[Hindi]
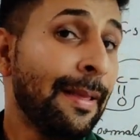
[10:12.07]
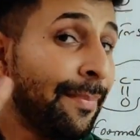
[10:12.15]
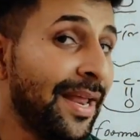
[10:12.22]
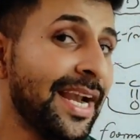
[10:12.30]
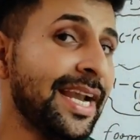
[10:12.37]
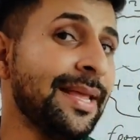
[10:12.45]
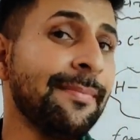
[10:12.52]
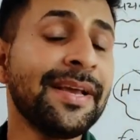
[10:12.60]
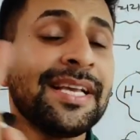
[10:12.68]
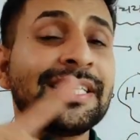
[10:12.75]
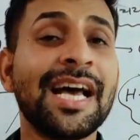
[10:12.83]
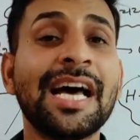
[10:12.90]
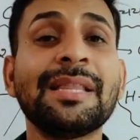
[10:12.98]
पेलेडियम के
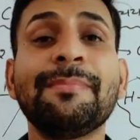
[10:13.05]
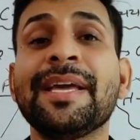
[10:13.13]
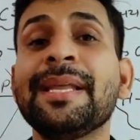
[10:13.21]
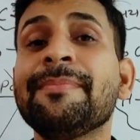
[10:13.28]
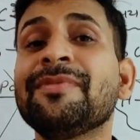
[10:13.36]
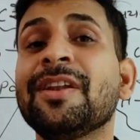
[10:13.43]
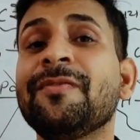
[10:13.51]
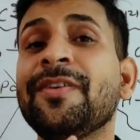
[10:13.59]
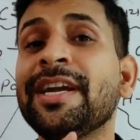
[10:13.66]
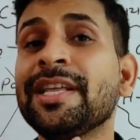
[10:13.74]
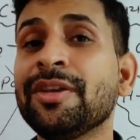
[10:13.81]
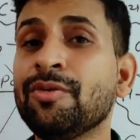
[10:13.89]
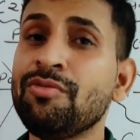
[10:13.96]
साथ बेरियम
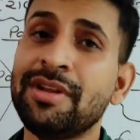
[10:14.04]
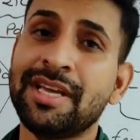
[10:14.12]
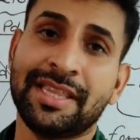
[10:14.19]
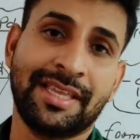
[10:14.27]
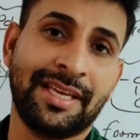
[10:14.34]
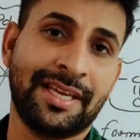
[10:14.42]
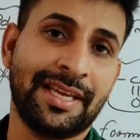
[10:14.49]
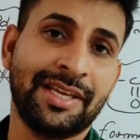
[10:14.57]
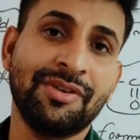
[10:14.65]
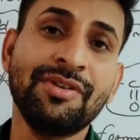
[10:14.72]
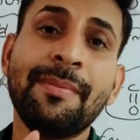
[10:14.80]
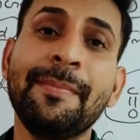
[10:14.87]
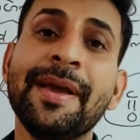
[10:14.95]
सल्फेट क्यों लेते हैं
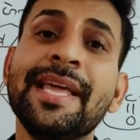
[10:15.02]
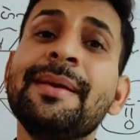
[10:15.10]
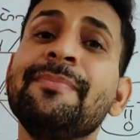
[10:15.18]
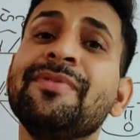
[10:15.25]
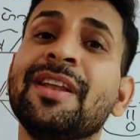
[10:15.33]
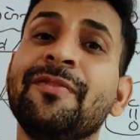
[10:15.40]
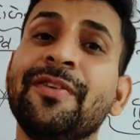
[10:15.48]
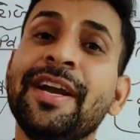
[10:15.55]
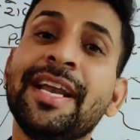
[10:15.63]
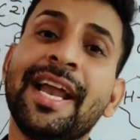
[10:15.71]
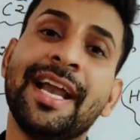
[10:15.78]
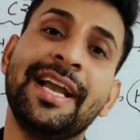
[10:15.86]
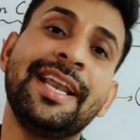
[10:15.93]
क्योंकि बेरियम
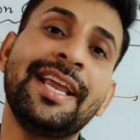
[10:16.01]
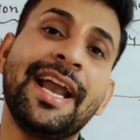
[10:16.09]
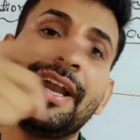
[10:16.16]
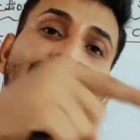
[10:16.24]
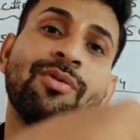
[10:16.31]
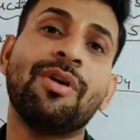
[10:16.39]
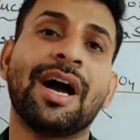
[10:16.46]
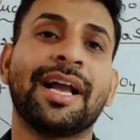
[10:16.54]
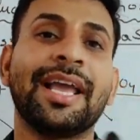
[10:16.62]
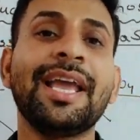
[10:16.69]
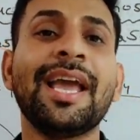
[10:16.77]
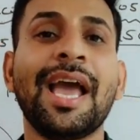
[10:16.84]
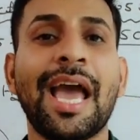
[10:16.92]
सल्फेट एल्डिहाइड को आगे